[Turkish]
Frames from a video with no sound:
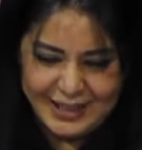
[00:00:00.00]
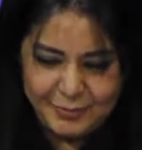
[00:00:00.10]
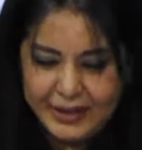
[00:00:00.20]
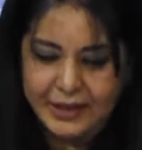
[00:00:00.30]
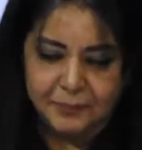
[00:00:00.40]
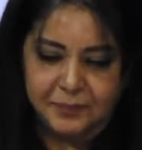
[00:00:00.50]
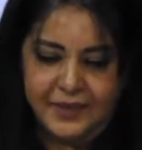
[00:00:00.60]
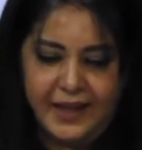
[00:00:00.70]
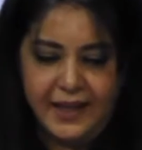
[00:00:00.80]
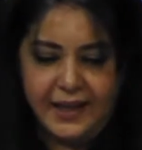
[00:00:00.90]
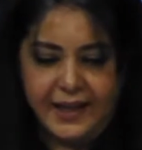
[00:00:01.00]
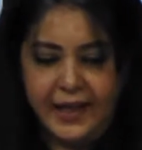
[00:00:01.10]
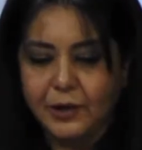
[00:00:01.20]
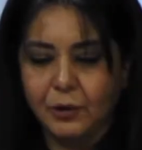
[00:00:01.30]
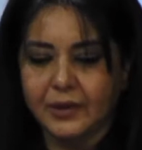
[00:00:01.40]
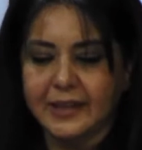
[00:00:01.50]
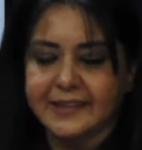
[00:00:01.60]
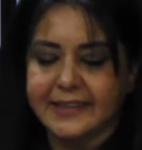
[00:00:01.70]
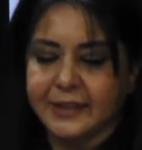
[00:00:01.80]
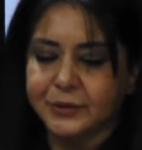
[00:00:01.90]
Peki Ege
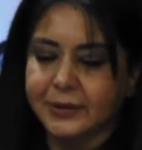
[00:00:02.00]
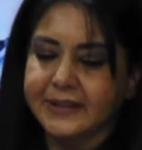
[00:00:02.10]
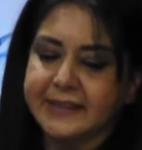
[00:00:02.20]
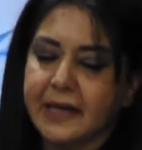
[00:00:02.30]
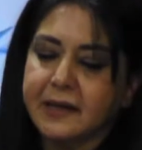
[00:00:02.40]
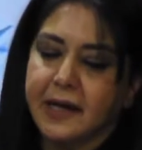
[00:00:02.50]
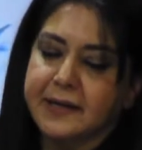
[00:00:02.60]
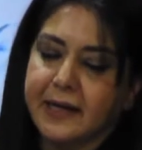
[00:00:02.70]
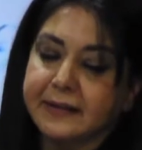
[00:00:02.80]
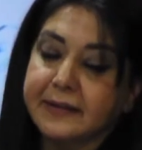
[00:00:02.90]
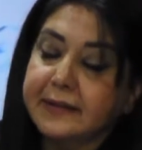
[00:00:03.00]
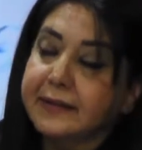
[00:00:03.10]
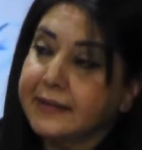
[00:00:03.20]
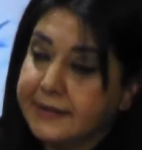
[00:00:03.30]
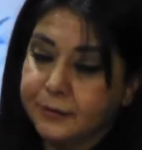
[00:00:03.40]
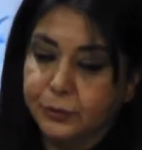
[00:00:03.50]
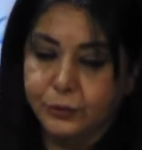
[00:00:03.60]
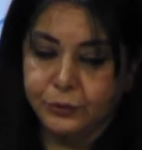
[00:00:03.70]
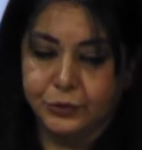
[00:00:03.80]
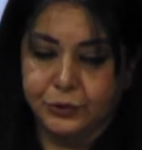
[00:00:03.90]
Organizasyon insan kaynakları nasıl
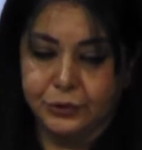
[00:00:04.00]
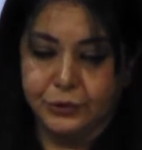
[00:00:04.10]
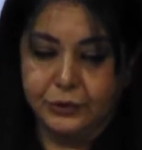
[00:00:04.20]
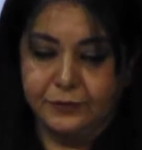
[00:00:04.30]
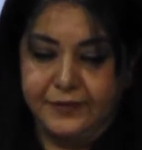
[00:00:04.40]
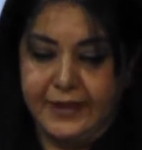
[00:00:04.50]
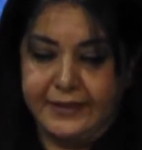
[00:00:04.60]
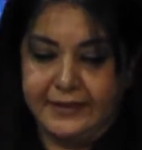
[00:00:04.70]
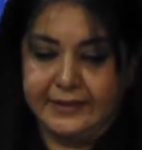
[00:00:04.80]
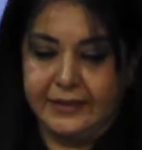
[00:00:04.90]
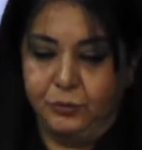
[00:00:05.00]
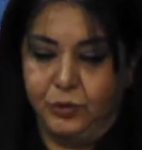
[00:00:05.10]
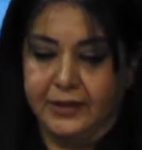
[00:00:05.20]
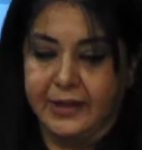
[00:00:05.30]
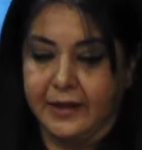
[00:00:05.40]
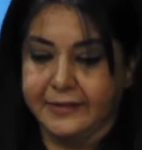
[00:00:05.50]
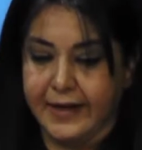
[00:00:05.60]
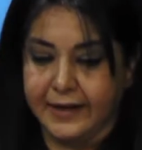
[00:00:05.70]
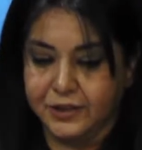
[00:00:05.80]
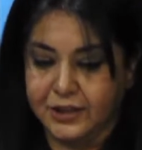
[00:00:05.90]
oluştu ve nasıl bu kadar
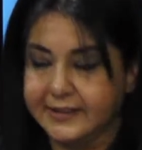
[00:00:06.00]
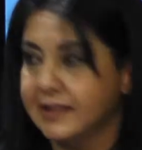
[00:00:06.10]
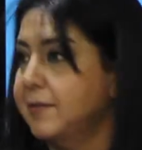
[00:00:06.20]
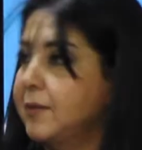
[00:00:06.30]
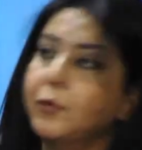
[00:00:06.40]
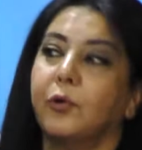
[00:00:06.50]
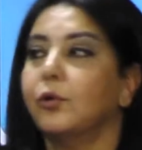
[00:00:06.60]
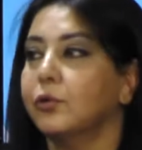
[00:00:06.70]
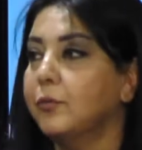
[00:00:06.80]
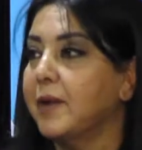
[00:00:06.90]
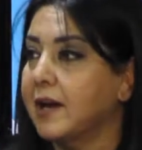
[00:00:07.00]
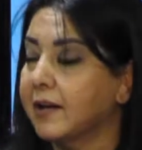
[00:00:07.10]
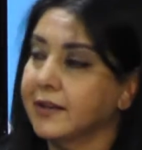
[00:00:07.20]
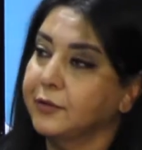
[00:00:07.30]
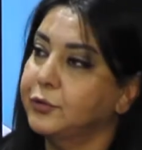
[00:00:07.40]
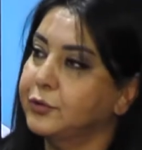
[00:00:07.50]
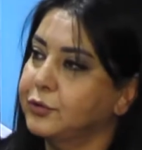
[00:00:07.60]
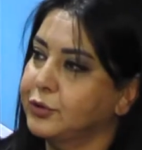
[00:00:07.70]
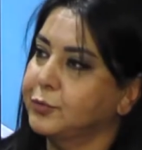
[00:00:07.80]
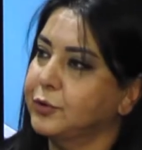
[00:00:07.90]
tercih sebebi oldu merak
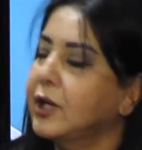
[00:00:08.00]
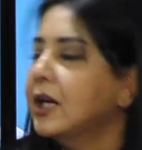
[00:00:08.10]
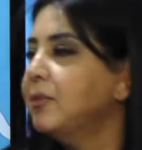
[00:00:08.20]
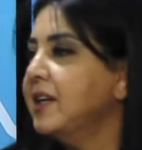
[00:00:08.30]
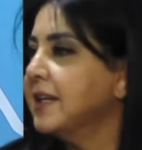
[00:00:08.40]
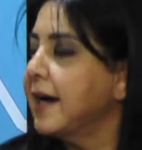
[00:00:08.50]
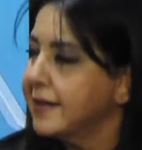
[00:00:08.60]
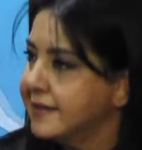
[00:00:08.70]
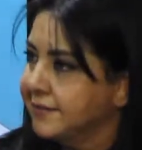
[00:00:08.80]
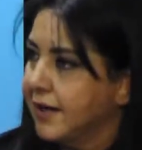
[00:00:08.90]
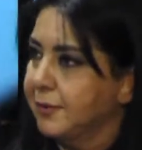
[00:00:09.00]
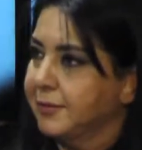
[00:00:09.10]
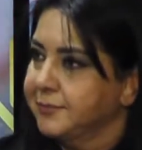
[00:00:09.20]
ediyoruz bunu. Bir hikayesi var mı?